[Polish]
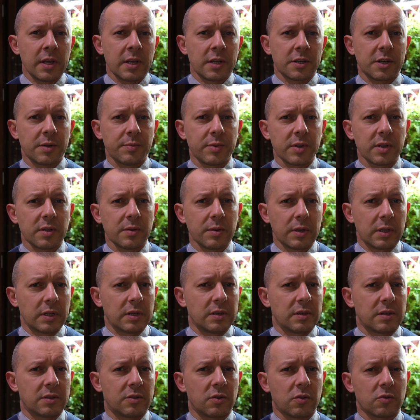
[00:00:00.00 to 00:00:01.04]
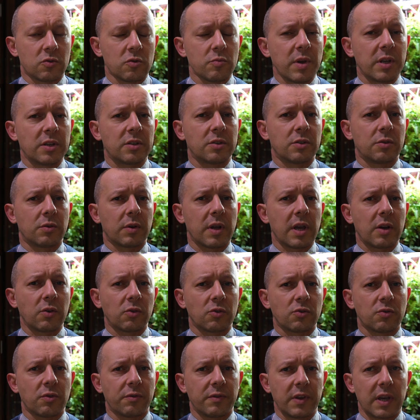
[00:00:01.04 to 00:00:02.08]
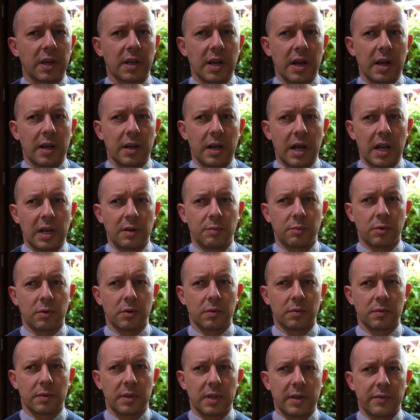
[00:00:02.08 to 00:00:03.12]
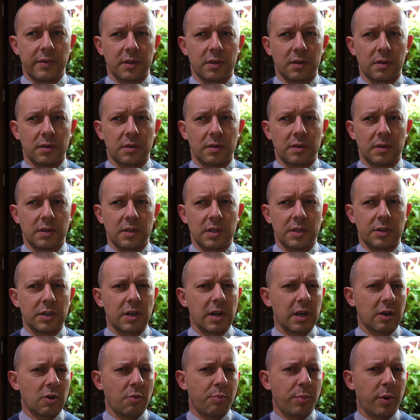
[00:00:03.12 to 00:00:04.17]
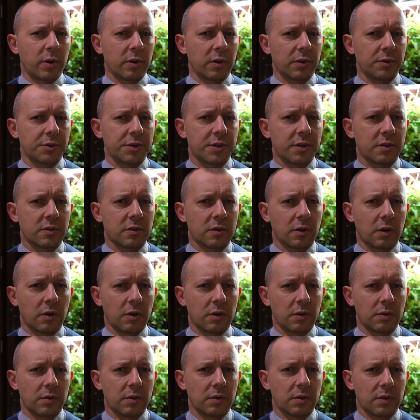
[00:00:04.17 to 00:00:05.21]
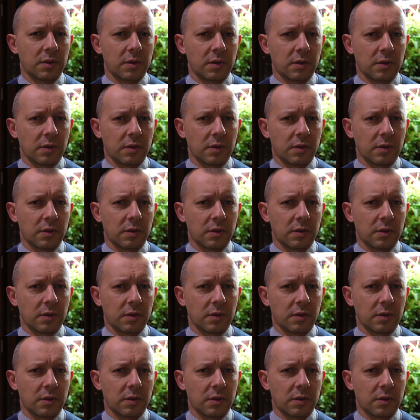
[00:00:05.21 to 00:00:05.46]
Żeby zrozumieć drugiego człowieka, albo nawet nie tyle go pojąć, co, y,